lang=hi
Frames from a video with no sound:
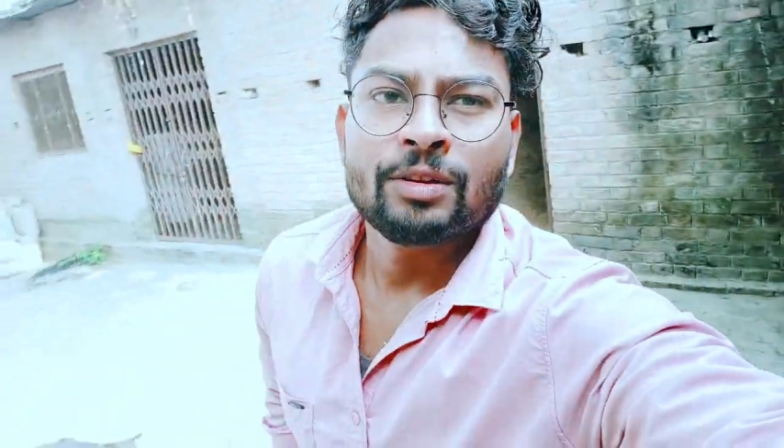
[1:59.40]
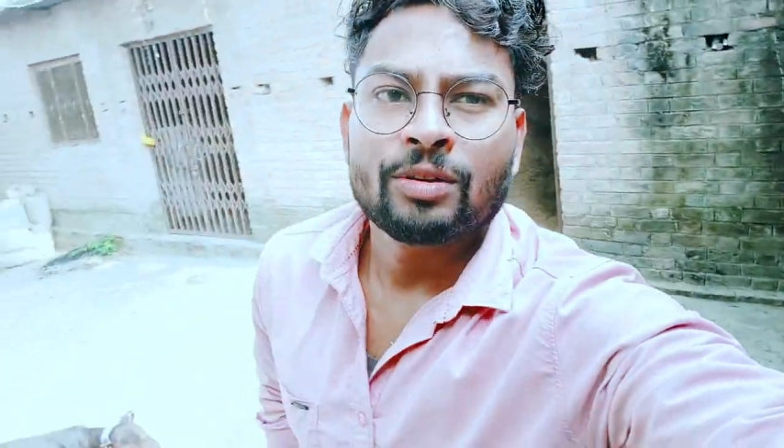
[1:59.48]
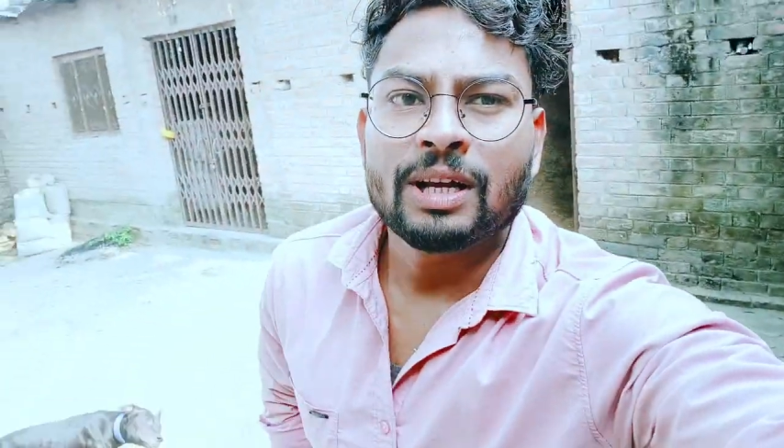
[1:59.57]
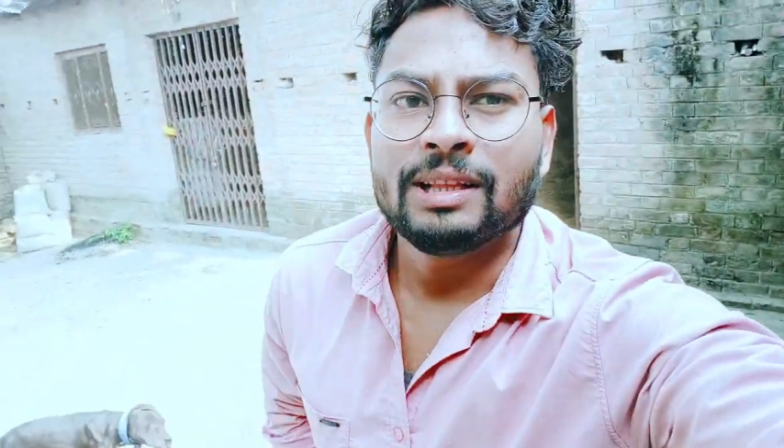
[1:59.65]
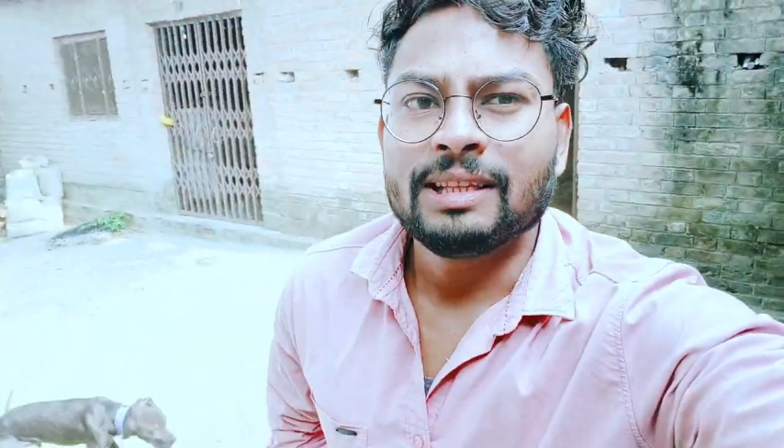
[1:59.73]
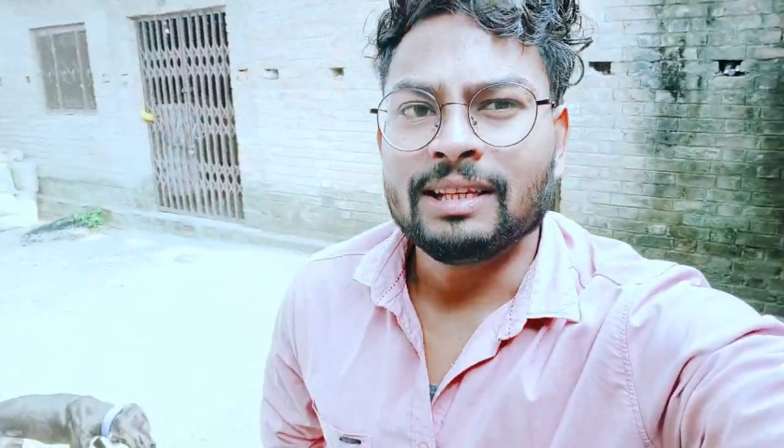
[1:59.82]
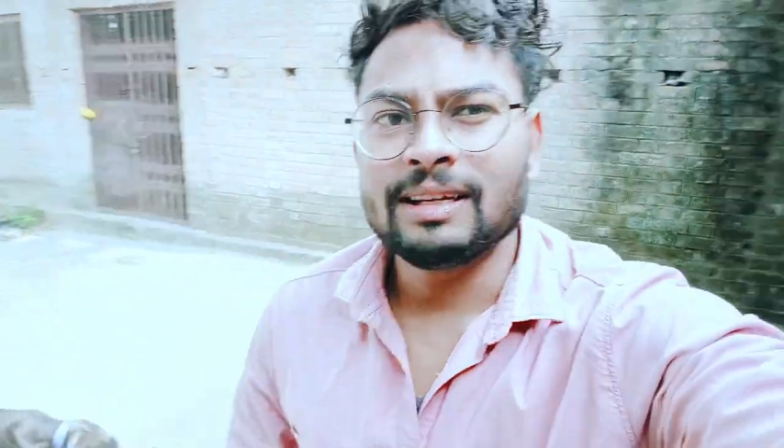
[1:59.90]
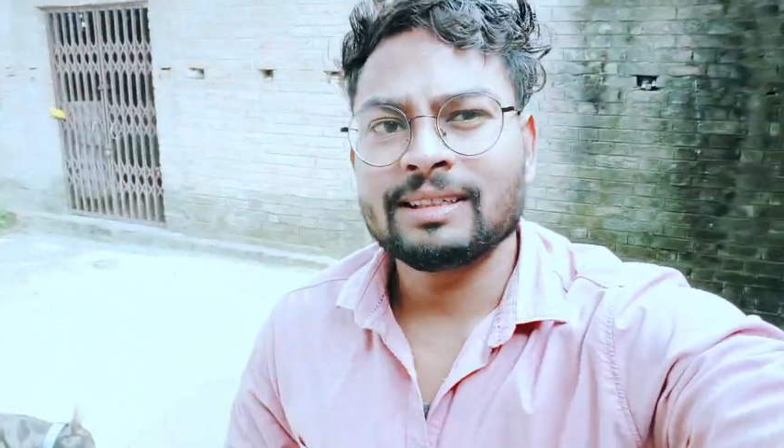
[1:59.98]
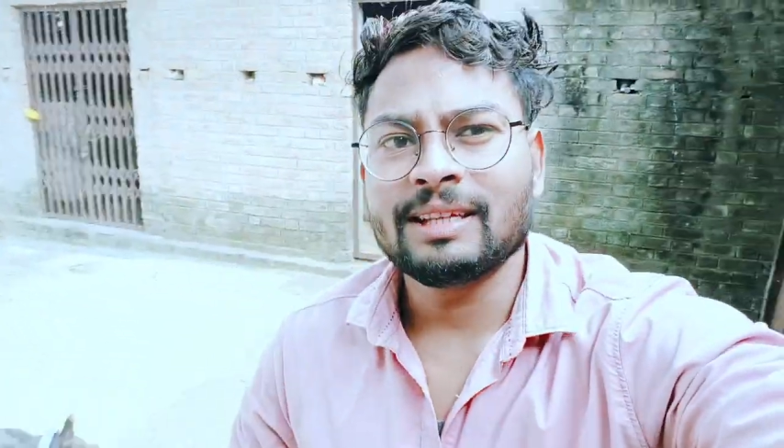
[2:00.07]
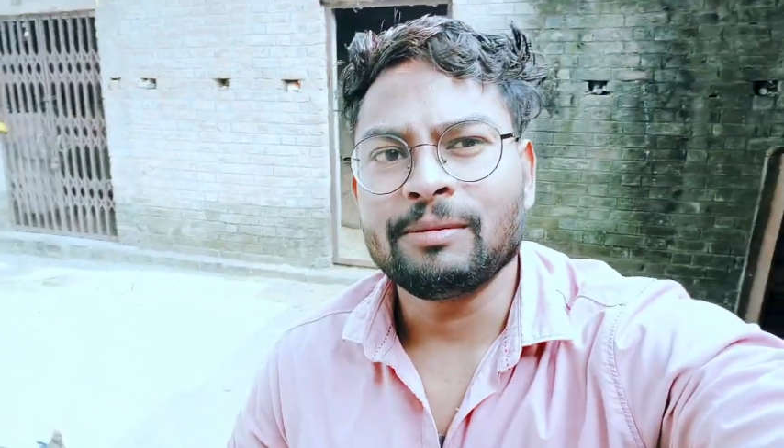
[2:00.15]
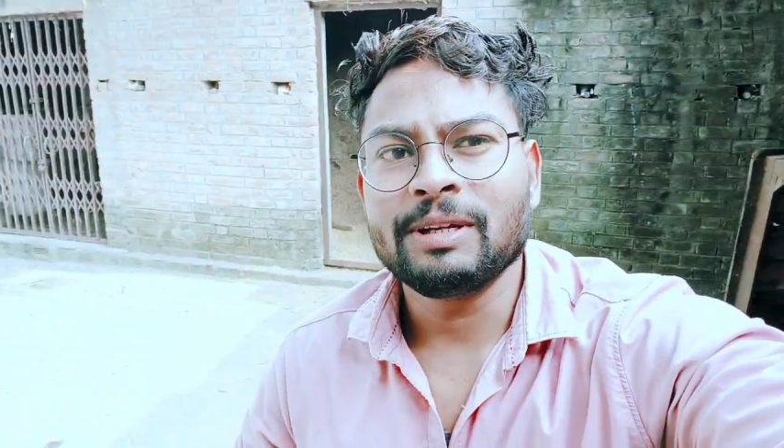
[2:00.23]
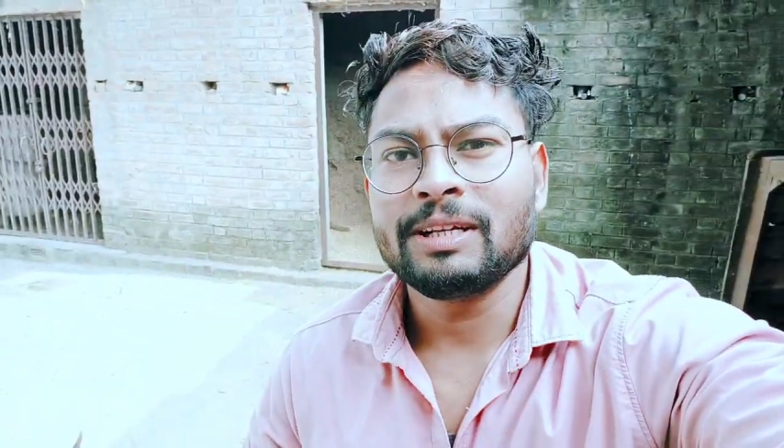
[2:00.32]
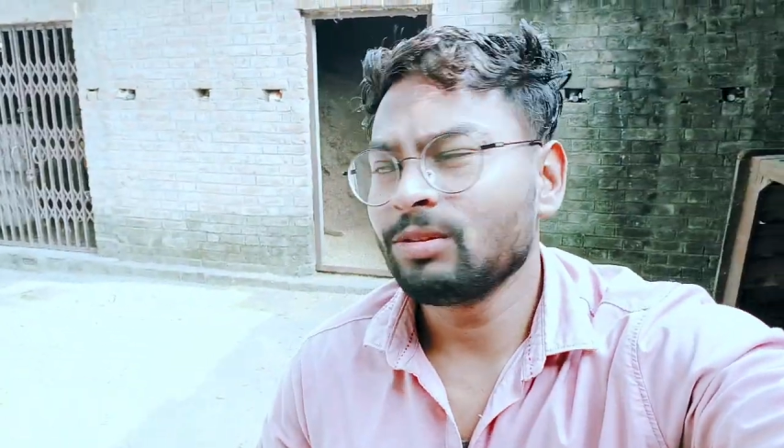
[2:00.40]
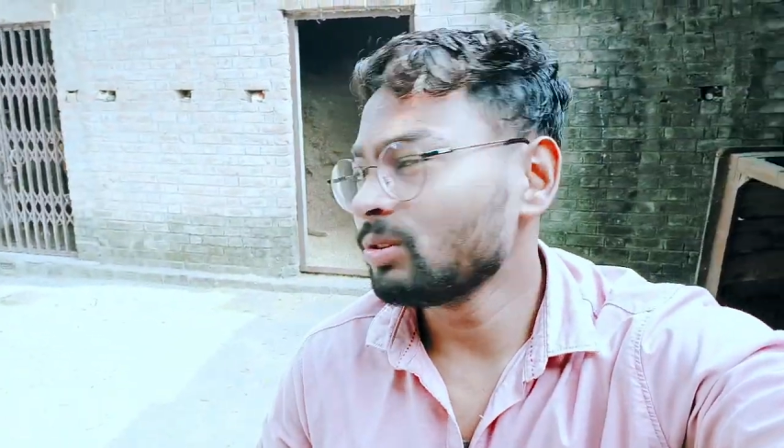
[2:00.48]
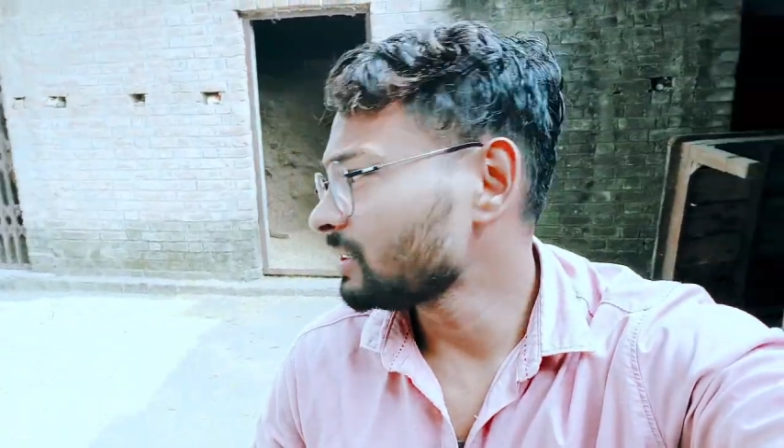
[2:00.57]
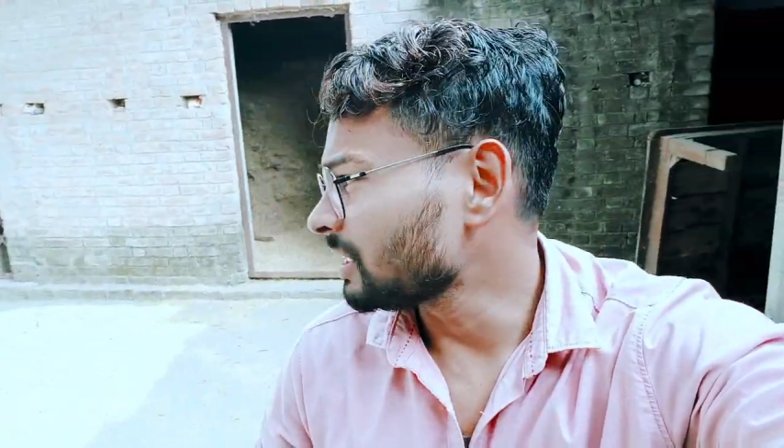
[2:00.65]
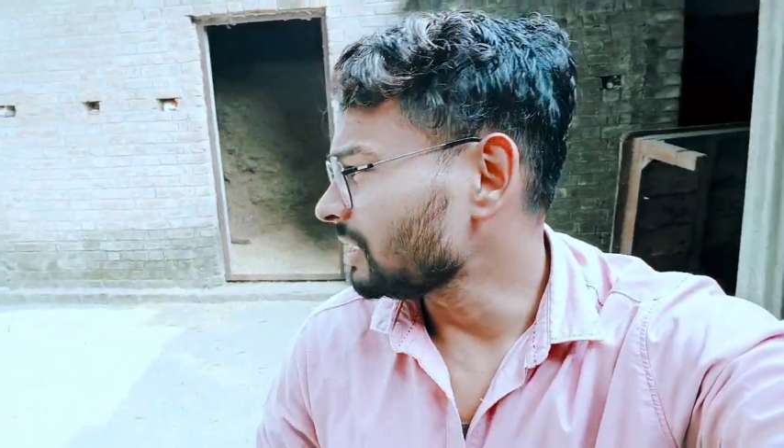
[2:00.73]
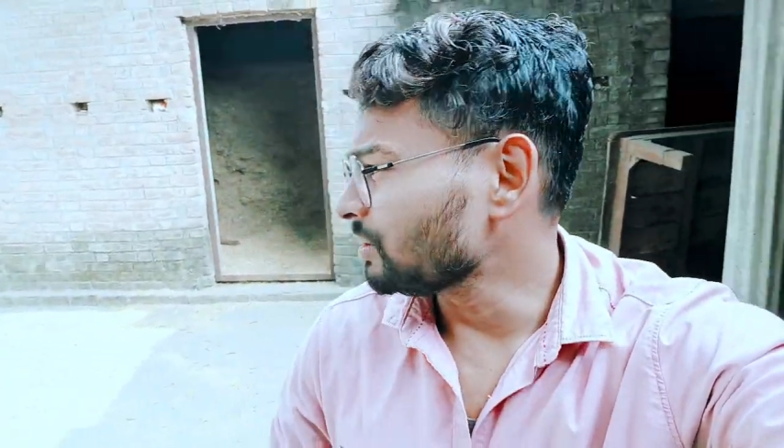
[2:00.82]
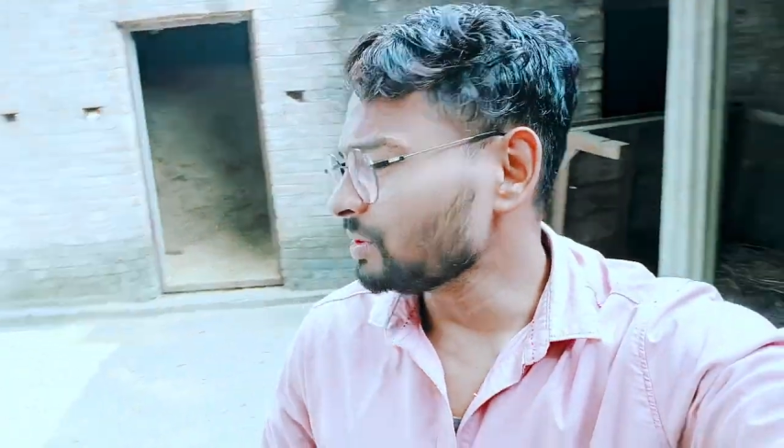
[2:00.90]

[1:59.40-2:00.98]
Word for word: तो कल तिलक था मेरे दोस्त का